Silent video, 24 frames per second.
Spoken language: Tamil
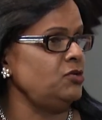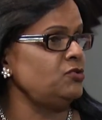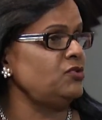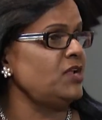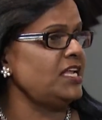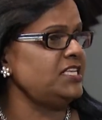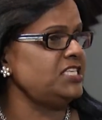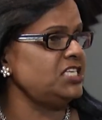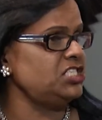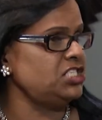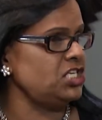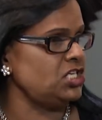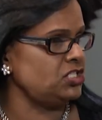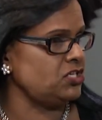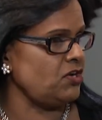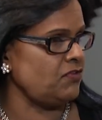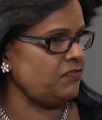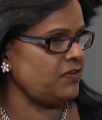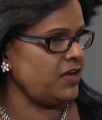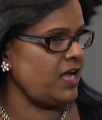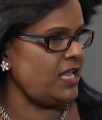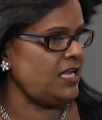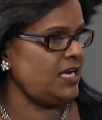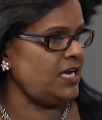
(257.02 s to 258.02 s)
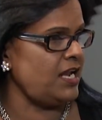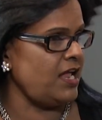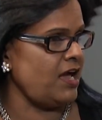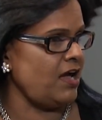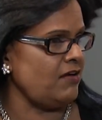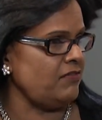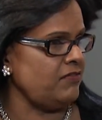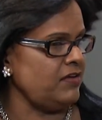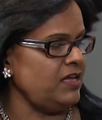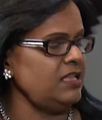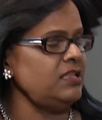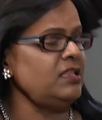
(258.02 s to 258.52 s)
யுனைடெட் சர்ச் ஆஃப்
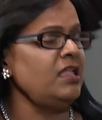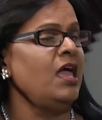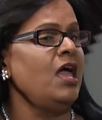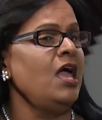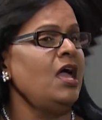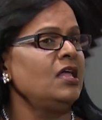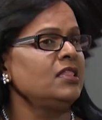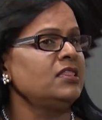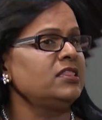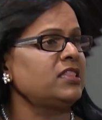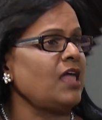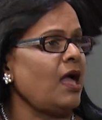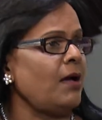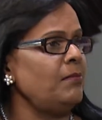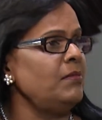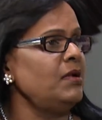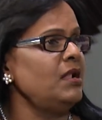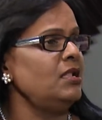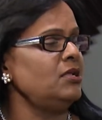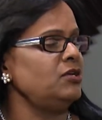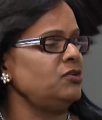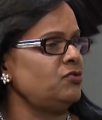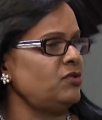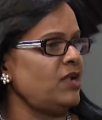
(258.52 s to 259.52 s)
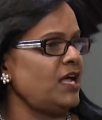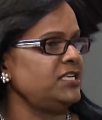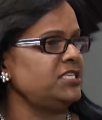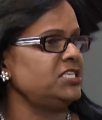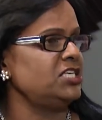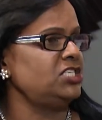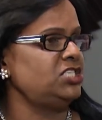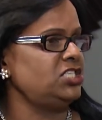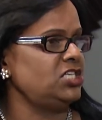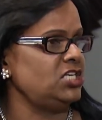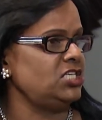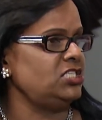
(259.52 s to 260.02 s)
கனடாவின் தமிழ்
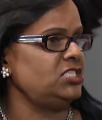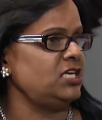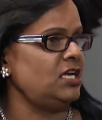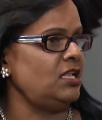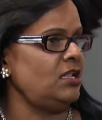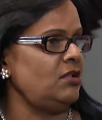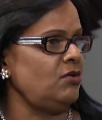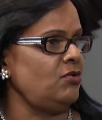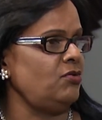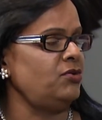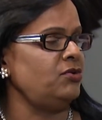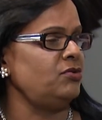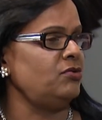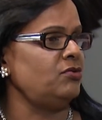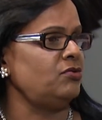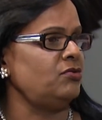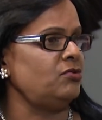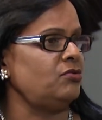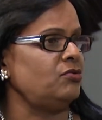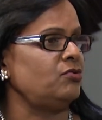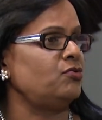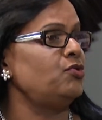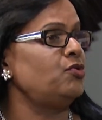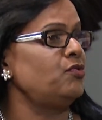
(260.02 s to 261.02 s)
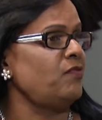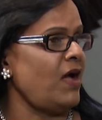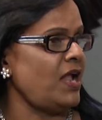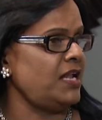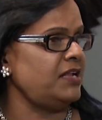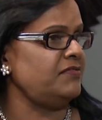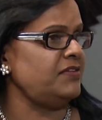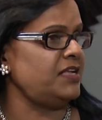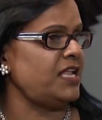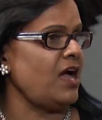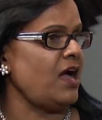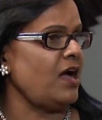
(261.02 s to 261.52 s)
யுனைடெட் சர்ச்சில் ஒரு
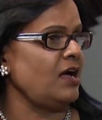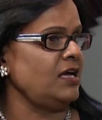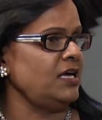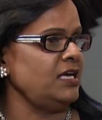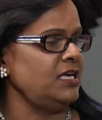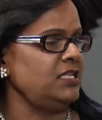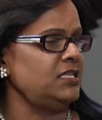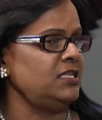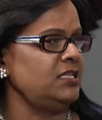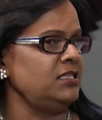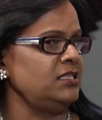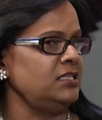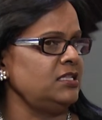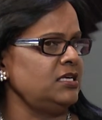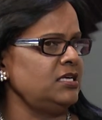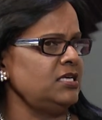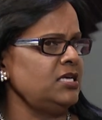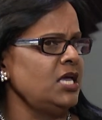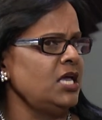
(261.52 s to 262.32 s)
குருவானவராக இருந்து